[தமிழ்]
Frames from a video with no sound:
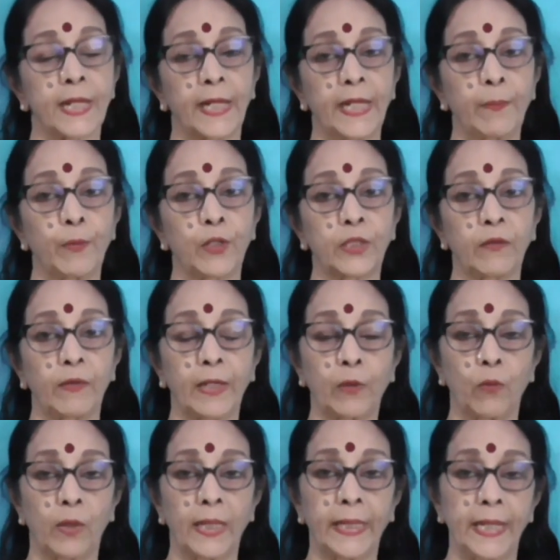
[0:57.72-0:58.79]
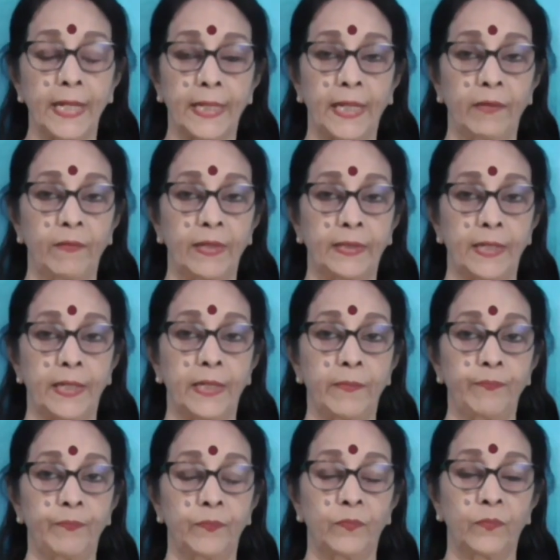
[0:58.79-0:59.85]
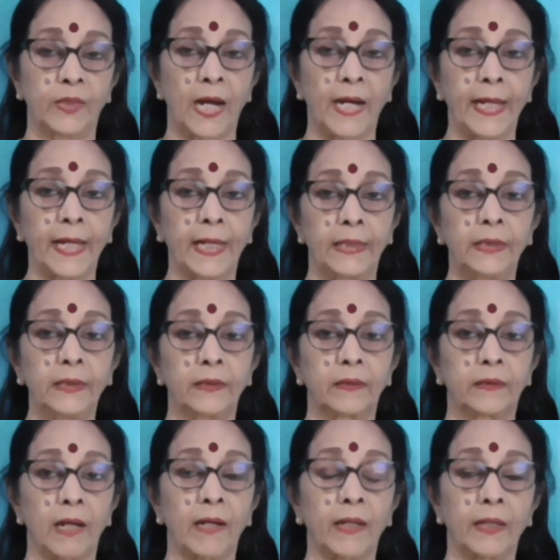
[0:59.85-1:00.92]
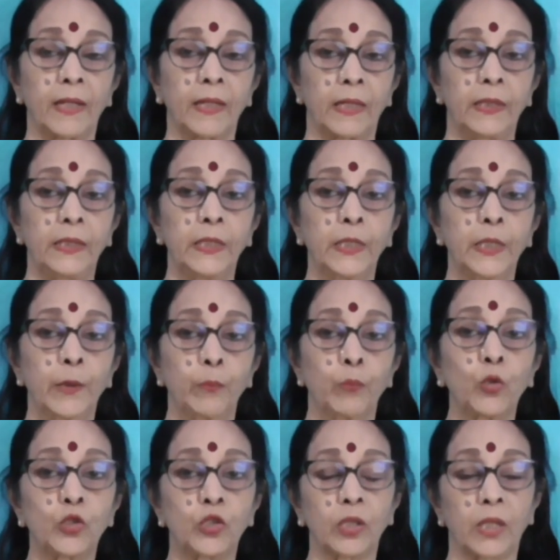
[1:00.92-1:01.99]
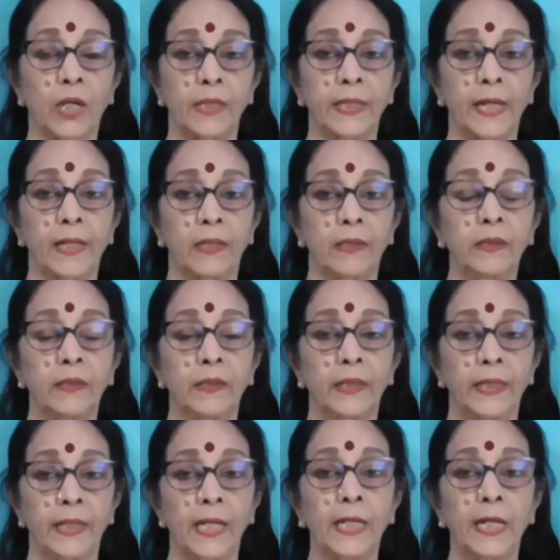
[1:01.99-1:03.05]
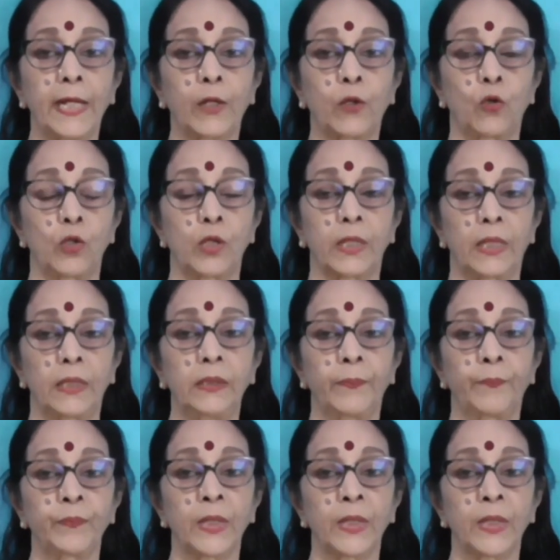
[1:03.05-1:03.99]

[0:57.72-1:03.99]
சனியை பொறுத்த வரைக்கும் உங்களுக்கு ஏற்கனவே தெரியும் தடைகள் தடங்கல்கள் முட்டுக்கட்டைகள் எல்லை கோடுகள்